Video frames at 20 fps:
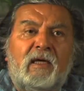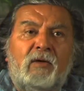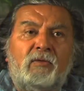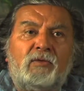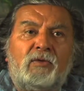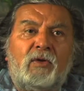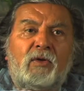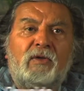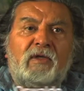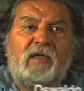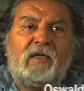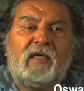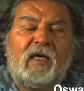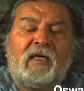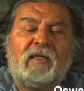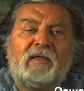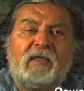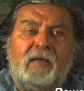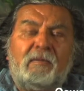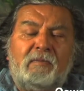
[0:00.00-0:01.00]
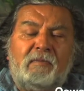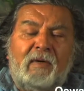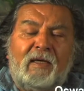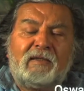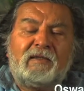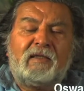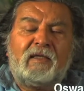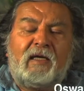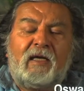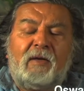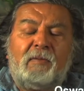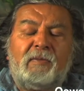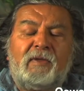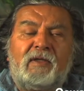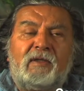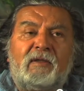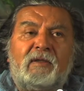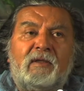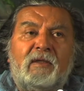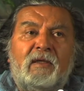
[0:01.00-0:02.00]
autodidacta
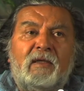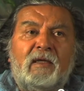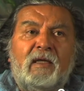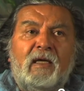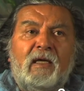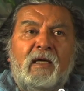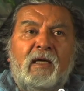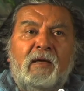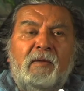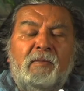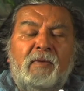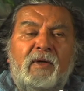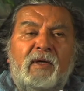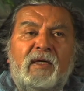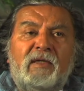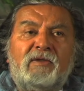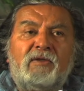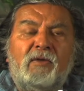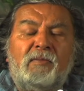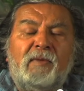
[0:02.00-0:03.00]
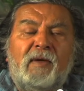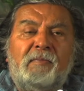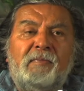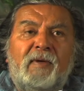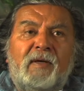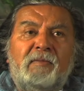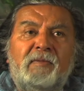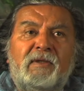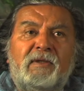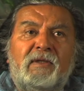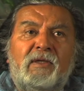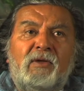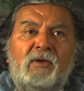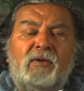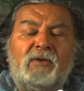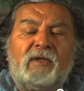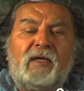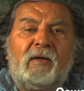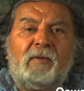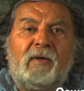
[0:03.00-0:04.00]
básicamente pero esto me ha permitido
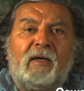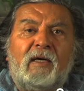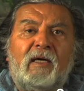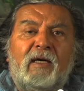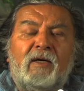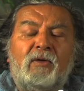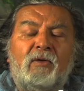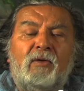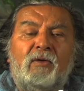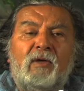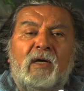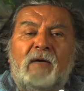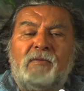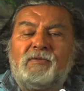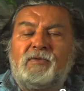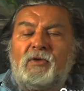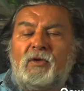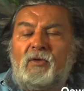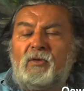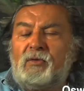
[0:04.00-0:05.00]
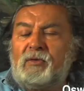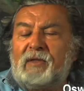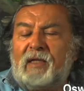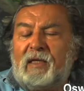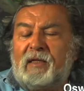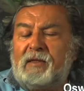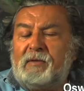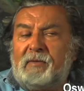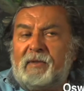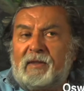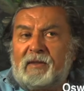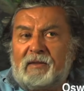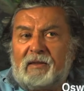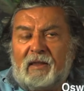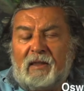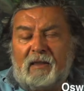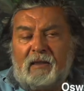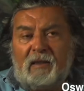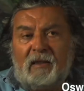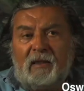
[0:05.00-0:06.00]
trabajar con absoluta libertad.